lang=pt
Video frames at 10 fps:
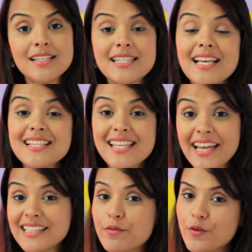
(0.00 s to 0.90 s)
Se a
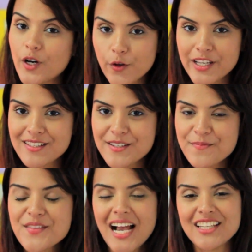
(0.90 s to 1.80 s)
saída for à noite,
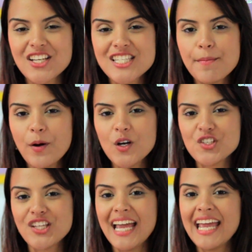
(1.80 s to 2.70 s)
a nossa
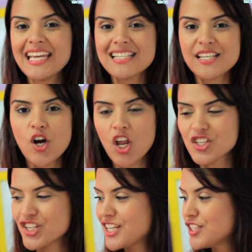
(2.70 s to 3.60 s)
aposta é esse
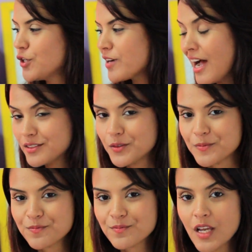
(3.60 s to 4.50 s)
coloche aqui dourado.
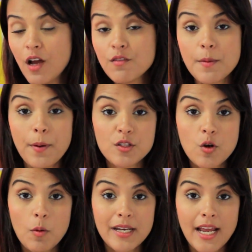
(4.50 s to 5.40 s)
Você pode
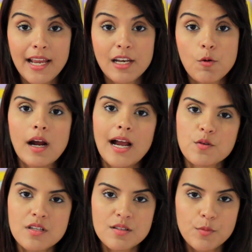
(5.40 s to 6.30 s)
combinar ele com a
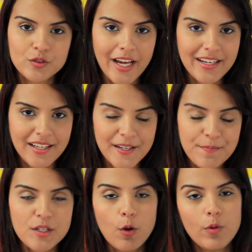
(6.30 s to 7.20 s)
calça de
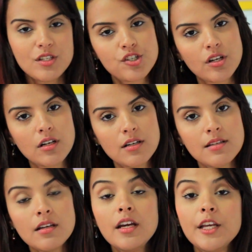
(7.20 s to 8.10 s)
montaria, uma t-shirt
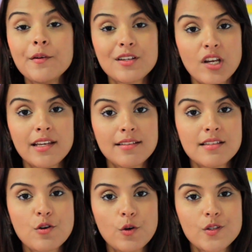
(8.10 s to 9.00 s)
e uma jaqueta
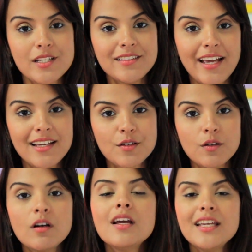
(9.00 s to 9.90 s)
de couro sintético,
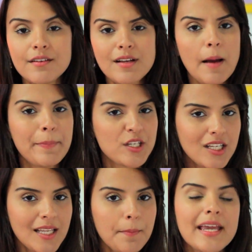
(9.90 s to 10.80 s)
e
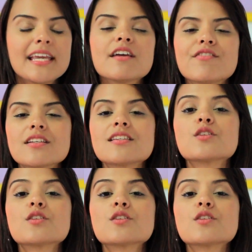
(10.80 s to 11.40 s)
caprichar na make que vai ser